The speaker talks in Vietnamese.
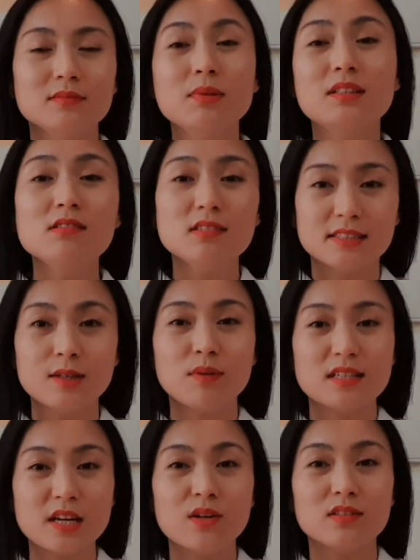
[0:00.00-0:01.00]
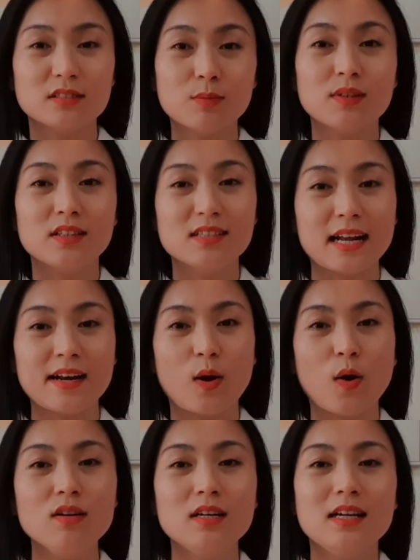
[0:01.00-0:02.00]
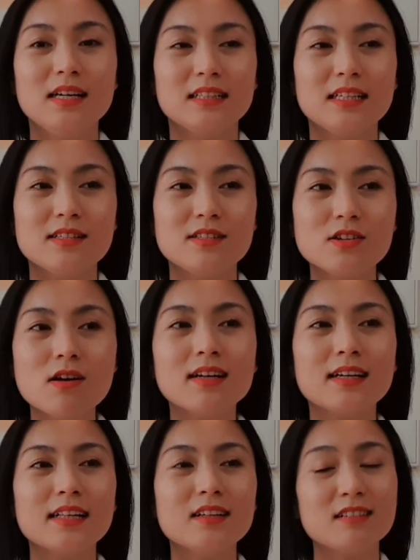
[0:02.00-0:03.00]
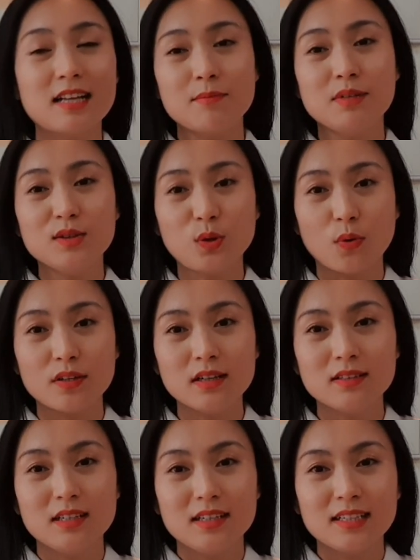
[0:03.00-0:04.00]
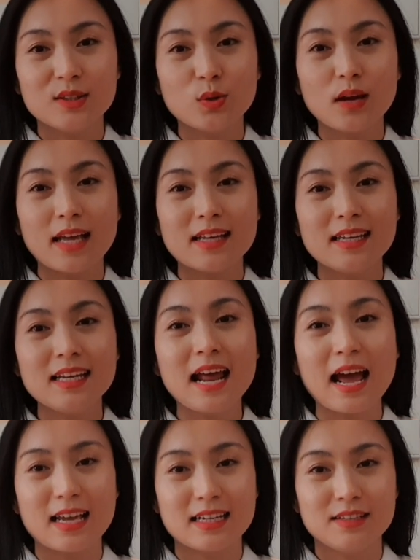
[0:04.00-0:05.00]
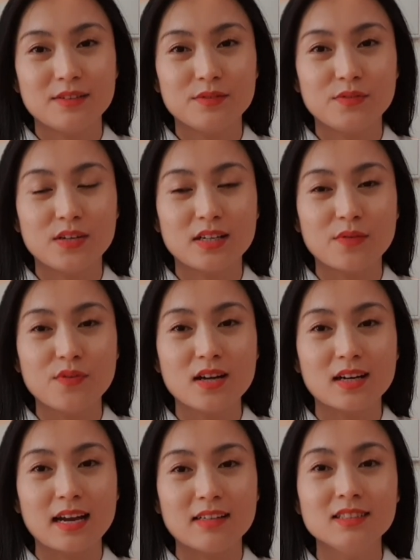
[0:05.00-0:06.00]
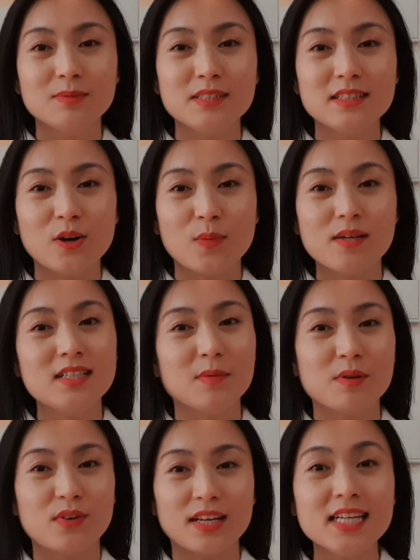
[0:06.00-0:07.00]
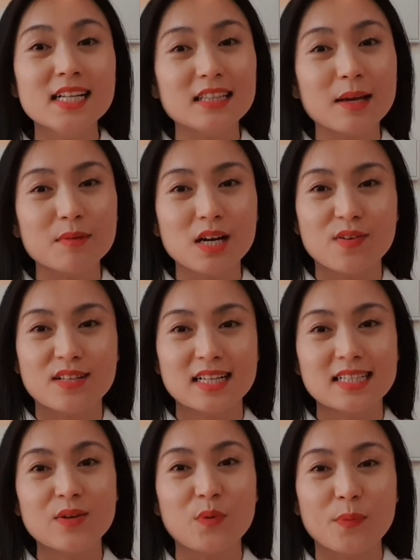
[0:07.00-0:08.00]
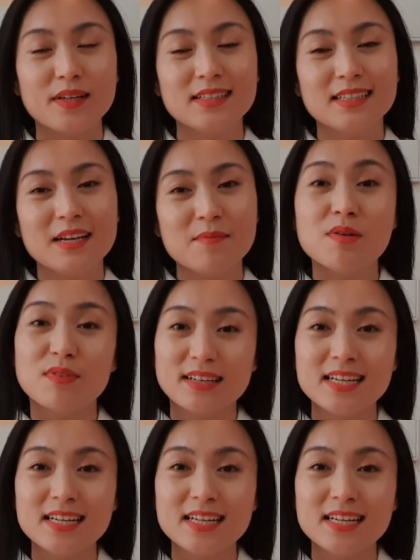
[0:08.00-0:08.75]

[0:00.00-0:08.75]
Mà thường ở trong cái trong cái thời gian đó thì trước cái thời gian bữa tối á, thì tôi hay nghĩ lại về cái việc là ừ bây giờ bây giờ mình phải điền thêm người vào danh sách của mình, mình phải